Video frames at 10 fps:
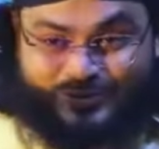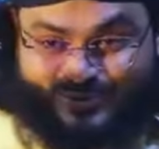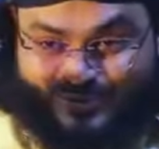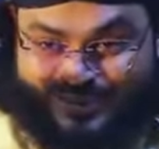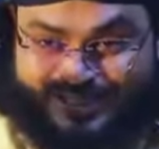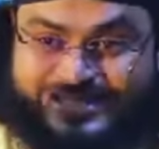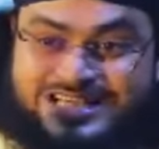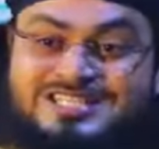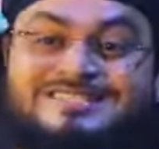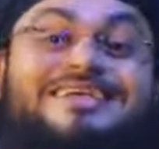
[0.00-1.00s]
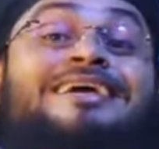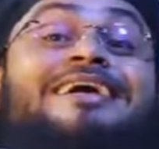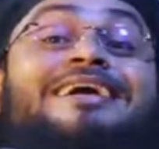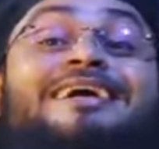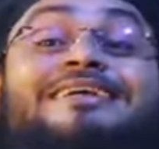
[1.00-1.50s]
নবী দুনিয়াতে
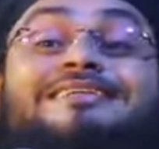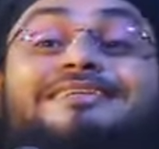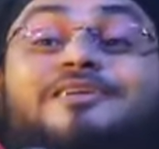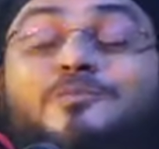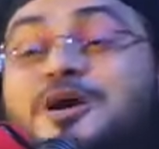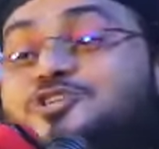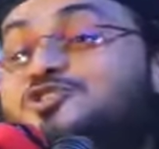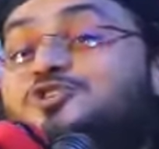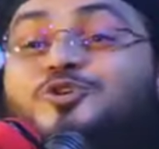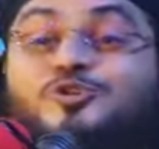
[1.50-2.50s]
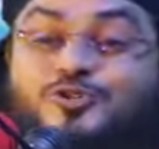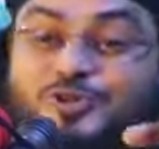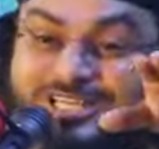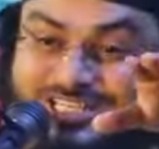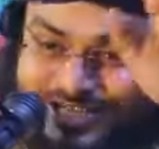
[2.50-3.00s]
আসছেন পাঁচশো সত্তর
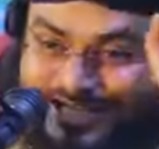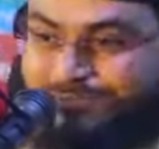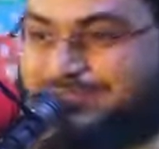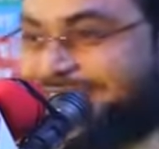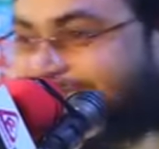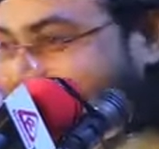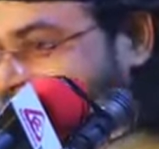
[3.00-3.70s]
খ্রিস্টাব্দে